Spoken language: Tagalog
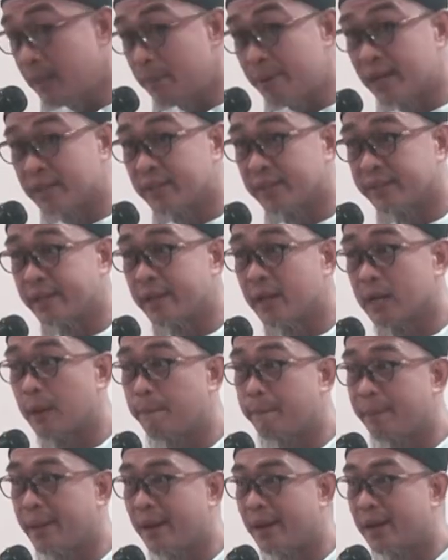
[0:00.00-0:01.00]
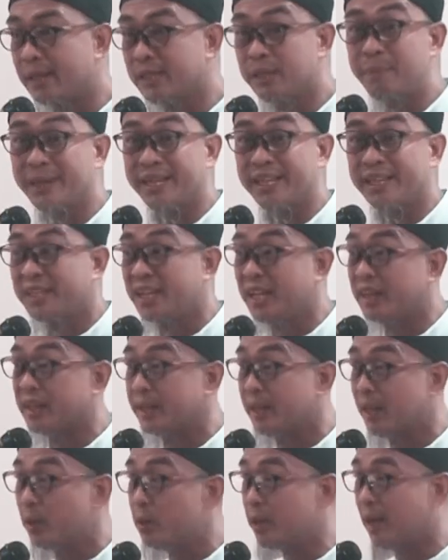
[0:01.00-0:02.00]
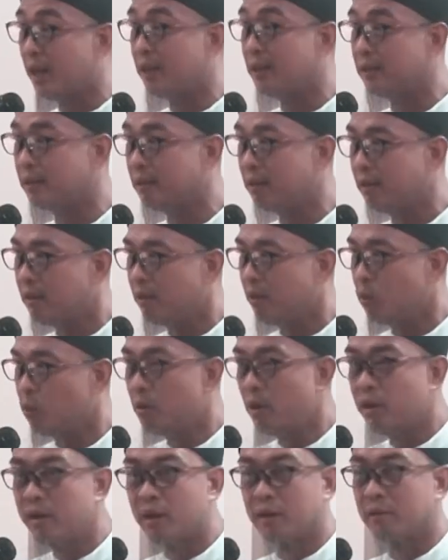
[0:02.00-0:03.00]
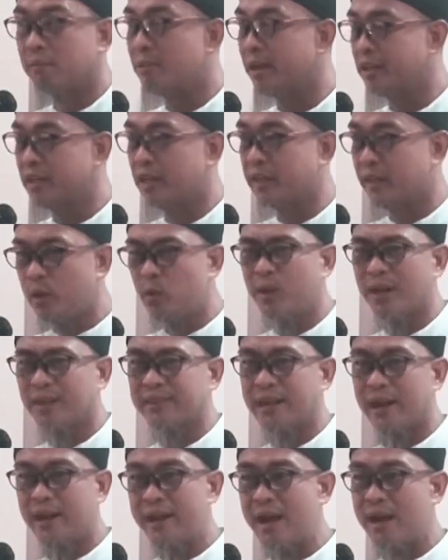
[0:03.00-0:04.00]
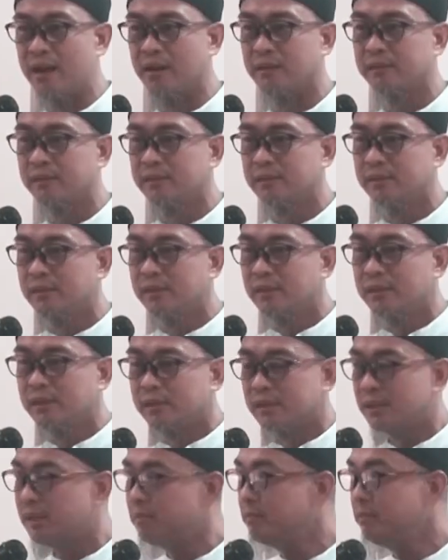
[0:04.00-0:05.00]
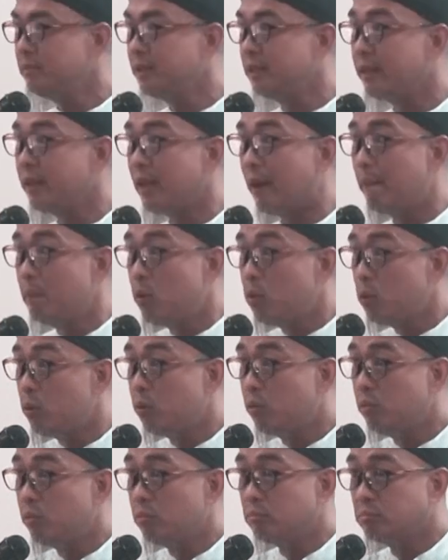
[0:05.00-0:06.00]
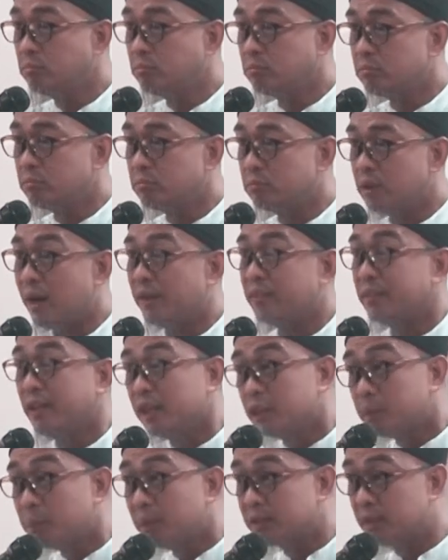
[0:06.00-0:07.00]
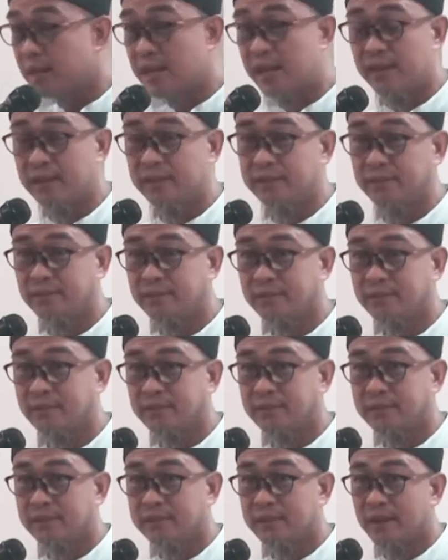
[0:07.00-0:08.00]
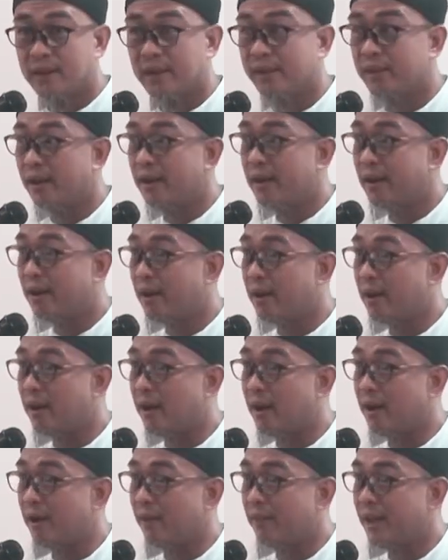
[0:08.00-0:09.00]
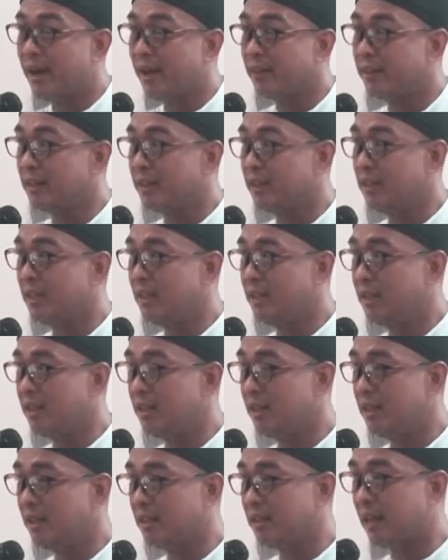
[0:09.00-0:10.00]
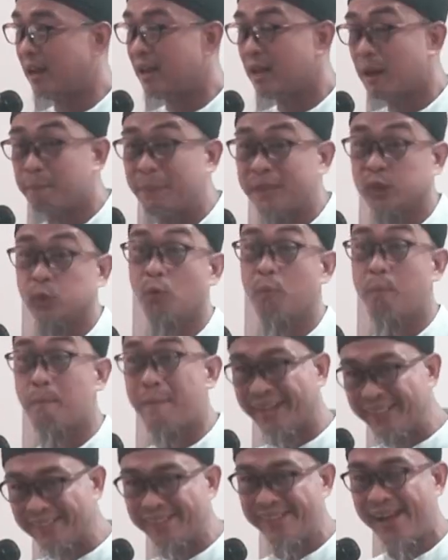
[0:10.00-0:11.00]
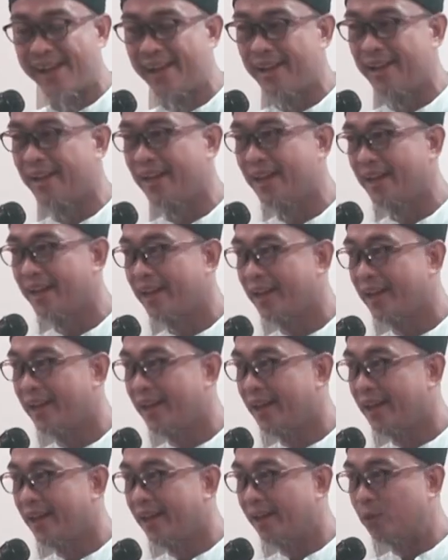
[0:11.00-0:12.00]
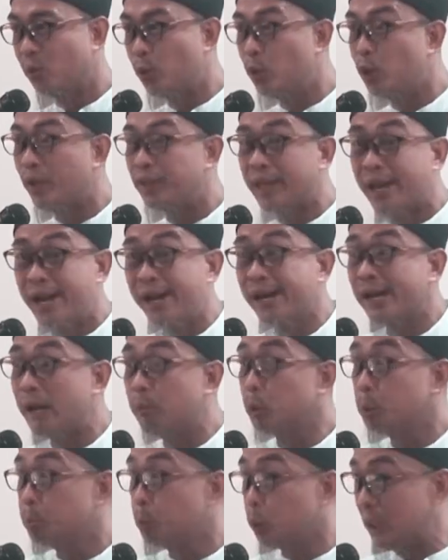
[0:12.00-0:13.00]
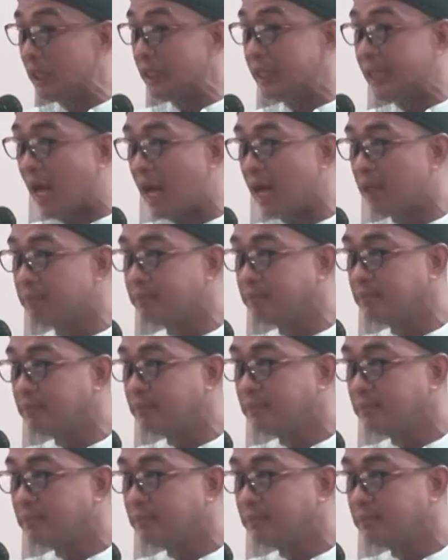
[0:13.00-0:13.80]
Hindi nabagak tatay nga kapya nga di makitkita tayo niya. Una nag makitkita yung nagtal na. Ngem di tay amo, no at isba sila. At uh, ah, adang tati talaga peace of mind da. Uno dalang kabutbuteng da.